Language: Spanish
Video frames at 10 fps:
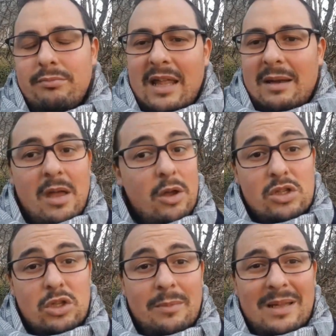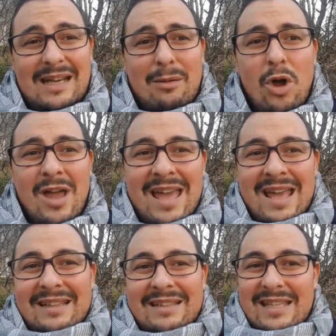Madre mía, yo estoy que me trabo.
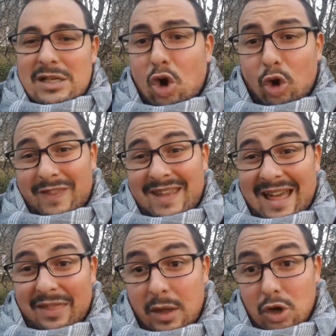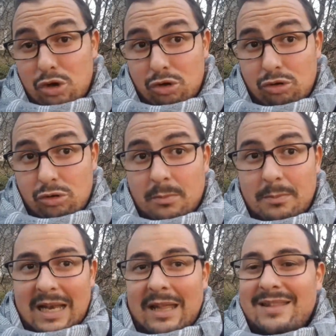Discoordinación
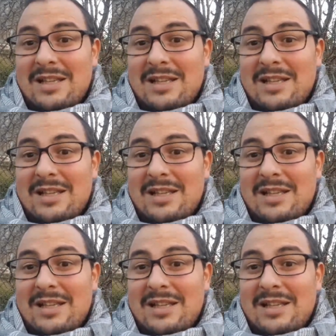¿vale?